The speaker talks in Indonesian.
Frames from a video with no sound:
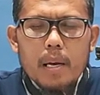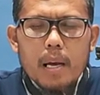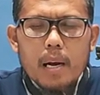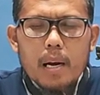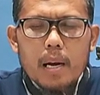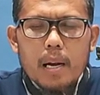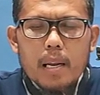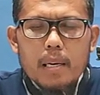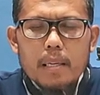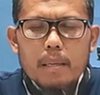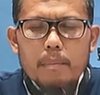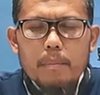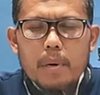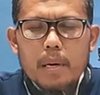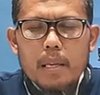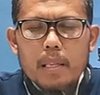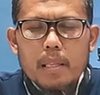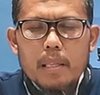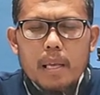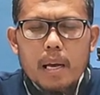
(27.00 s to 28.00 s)
karena
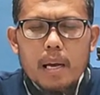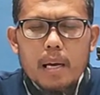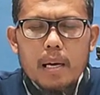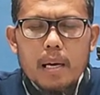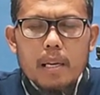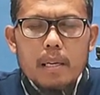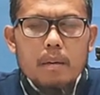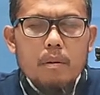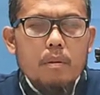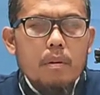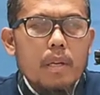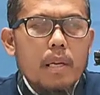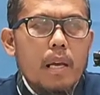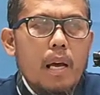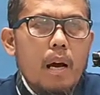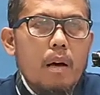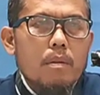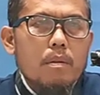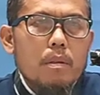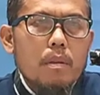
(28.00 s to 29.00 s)
diperintahkan oleh
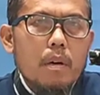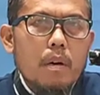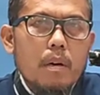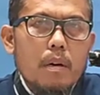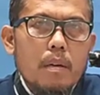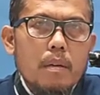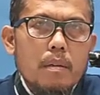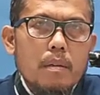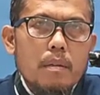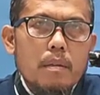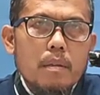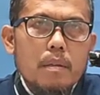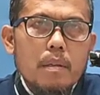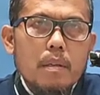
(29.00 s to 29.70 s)
Allah